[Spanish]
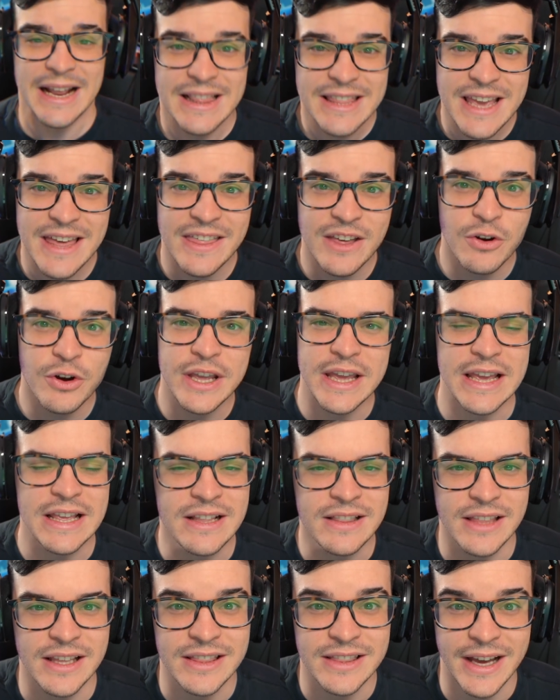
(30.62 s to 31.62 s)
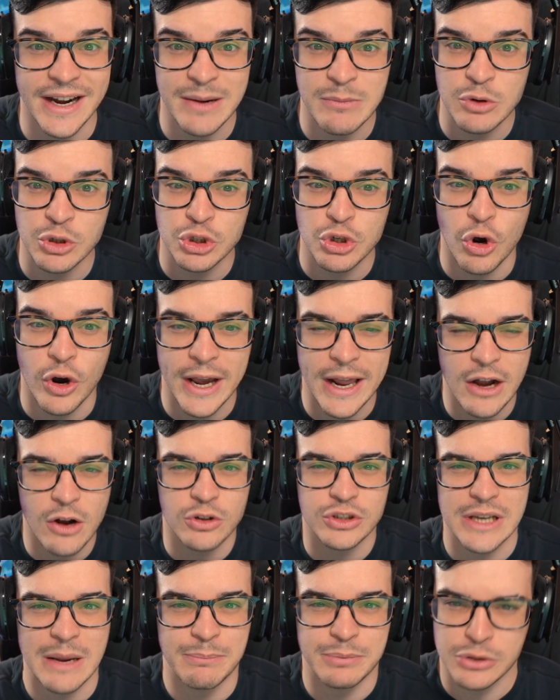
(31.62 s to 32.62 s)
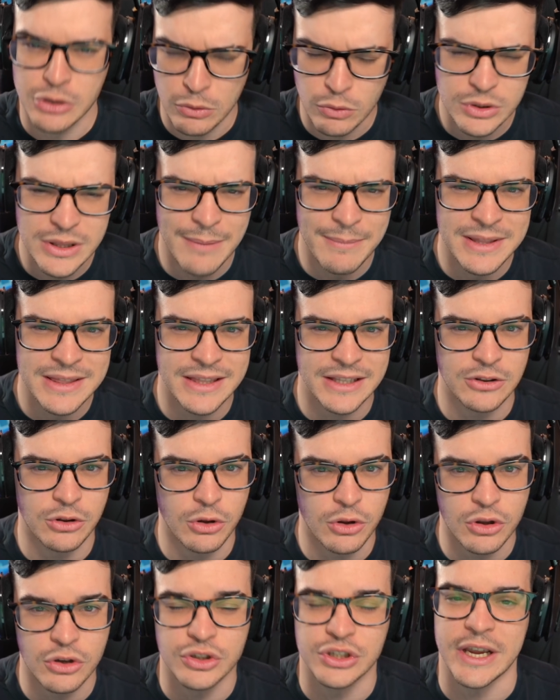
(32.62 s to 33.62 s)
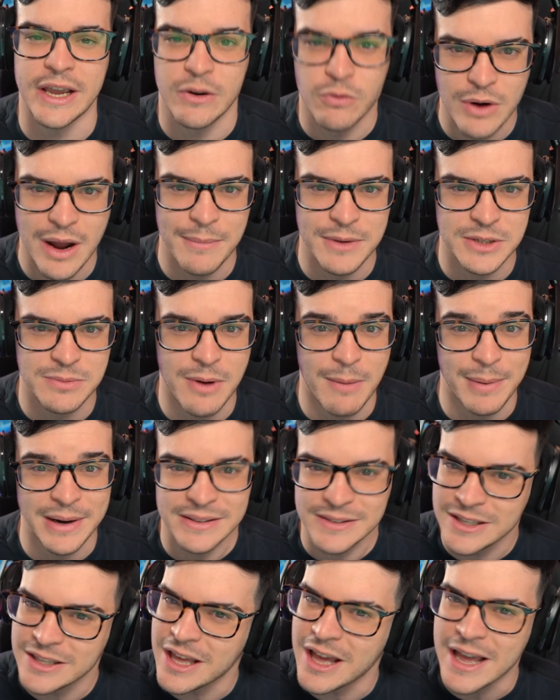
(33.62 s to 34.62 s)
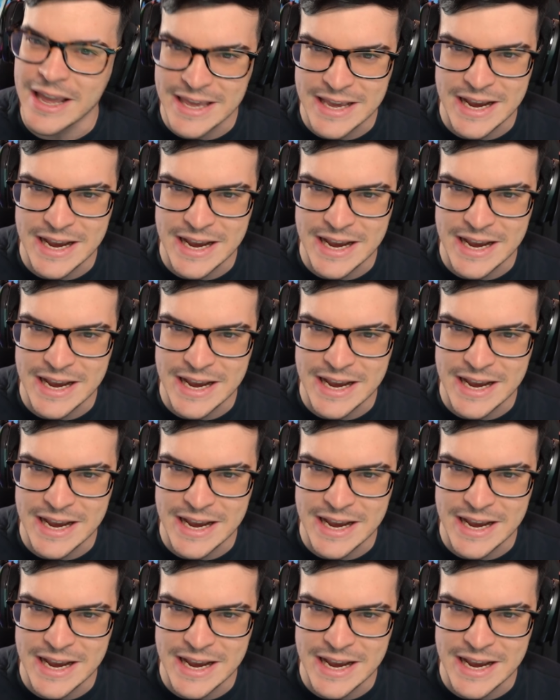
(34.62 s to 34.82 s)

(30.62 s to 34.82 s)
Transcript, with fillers: día de hoy intentaremos cogerlos absolutamente todos en una misma partida y